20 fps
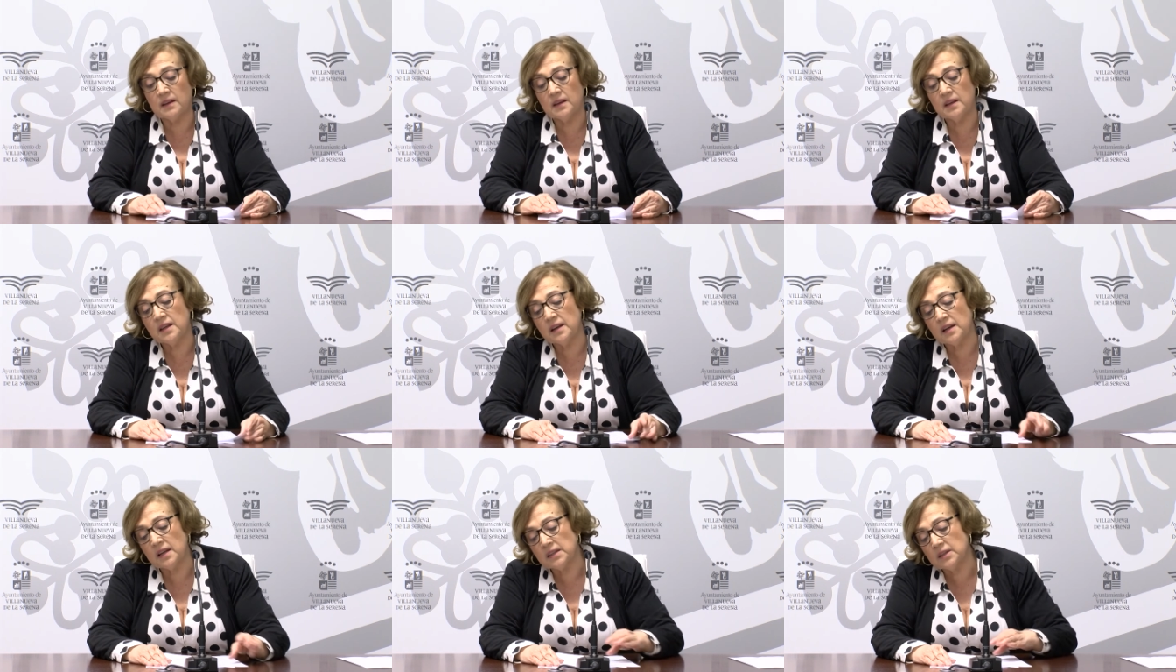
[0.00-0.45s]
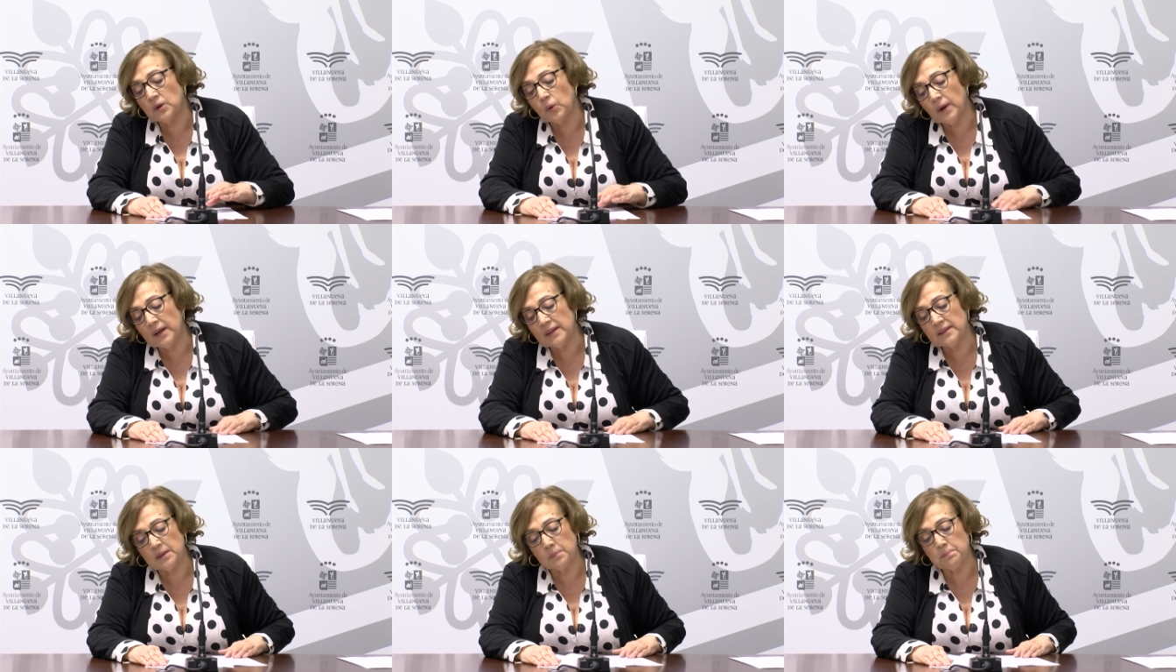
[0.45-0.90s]

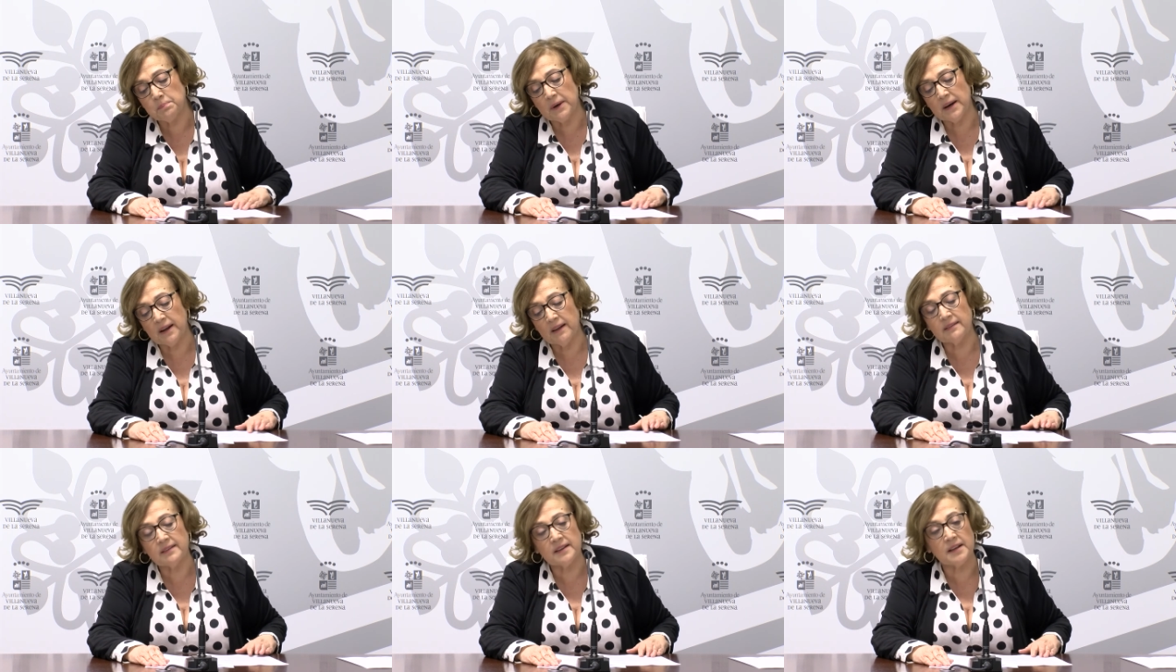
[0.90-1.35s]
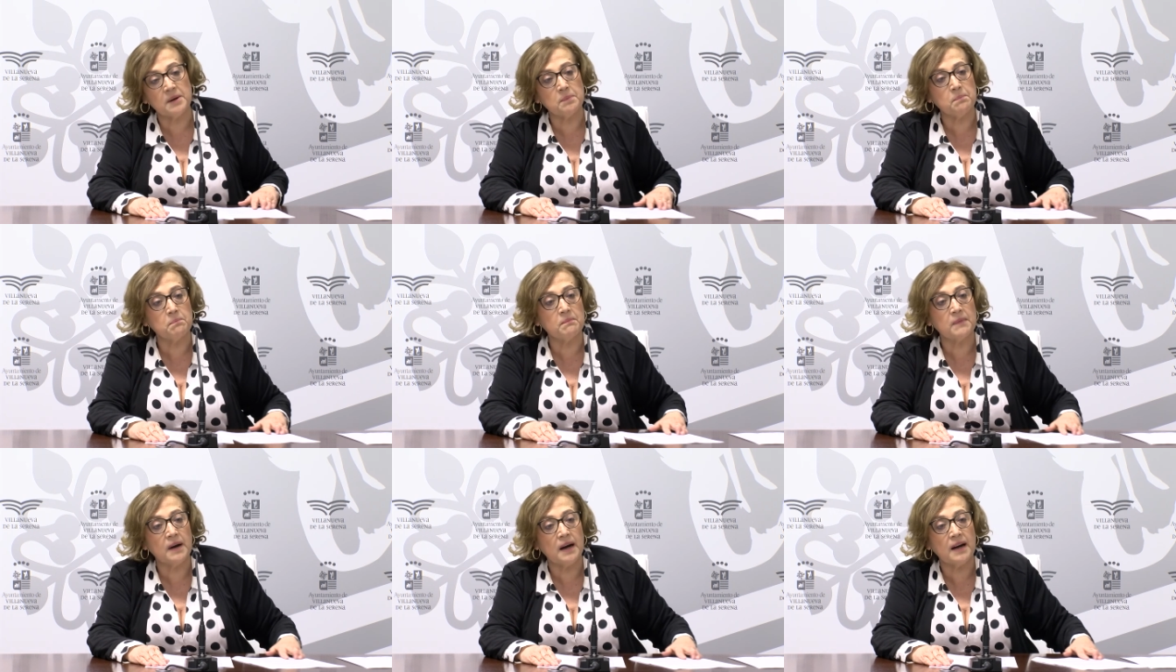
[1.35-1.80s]
restaurantes para hacer
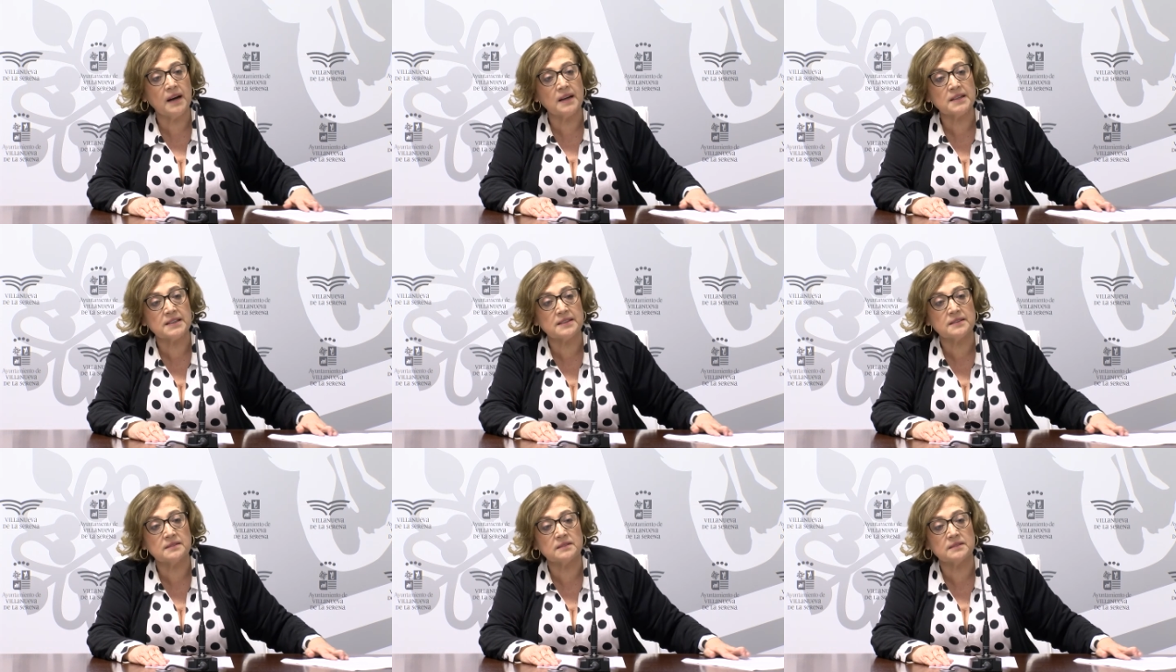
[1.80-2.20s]
más